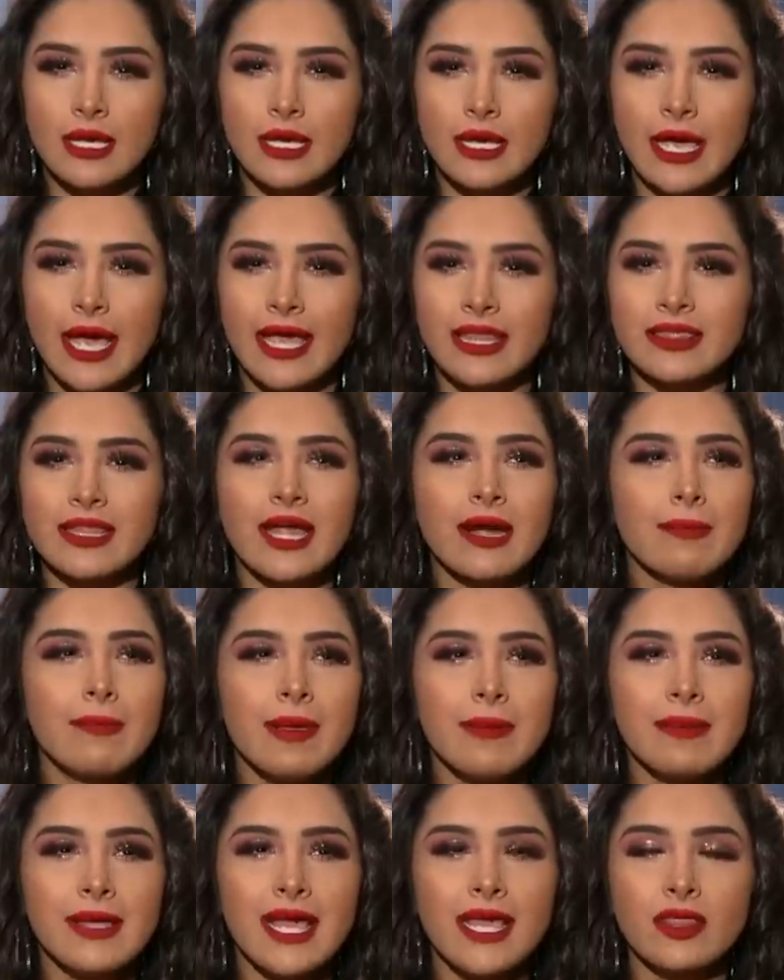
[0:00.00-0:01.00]
que andar
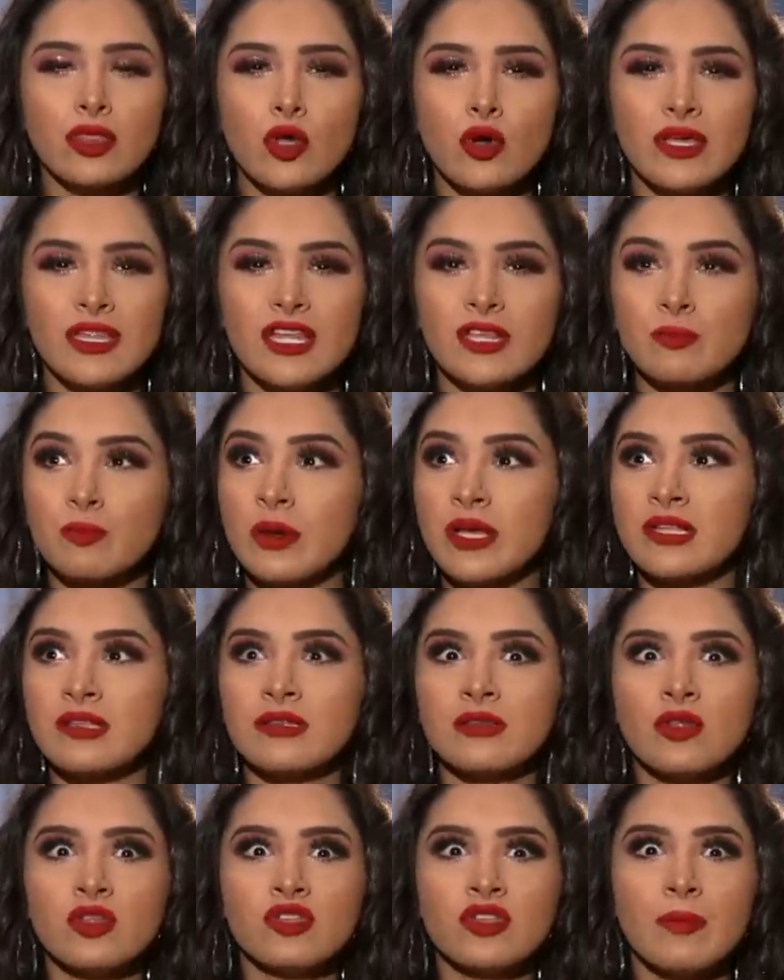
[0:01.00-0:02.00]
bebiendo y después
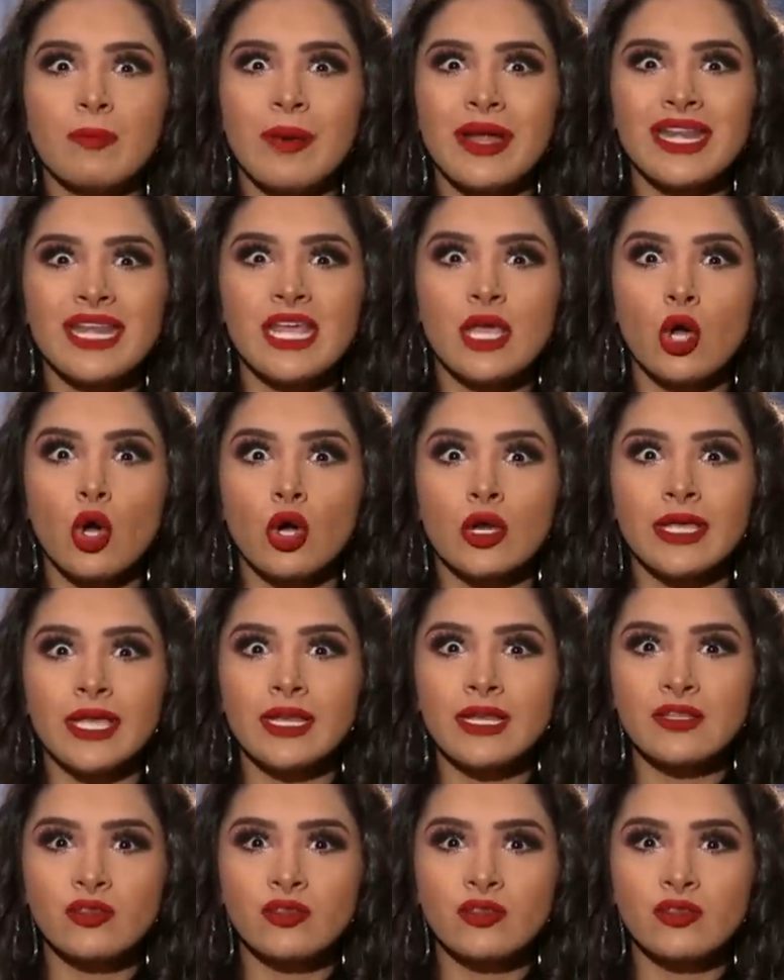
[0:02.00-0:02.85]
no sepan ni con quién